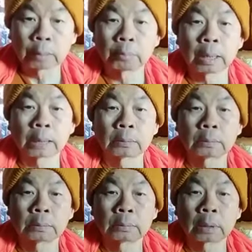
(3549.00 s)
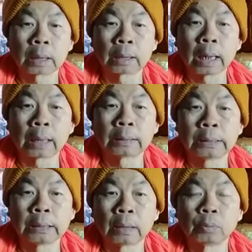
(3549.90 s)
กันมาตรฐาน
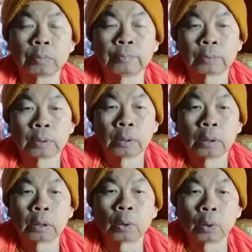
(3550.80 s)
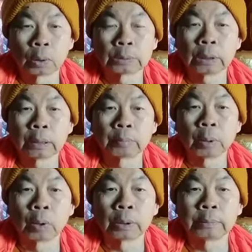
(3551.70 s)
เดียว ขอเจริญพ
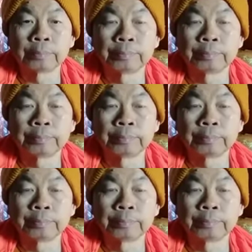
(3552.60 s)
ร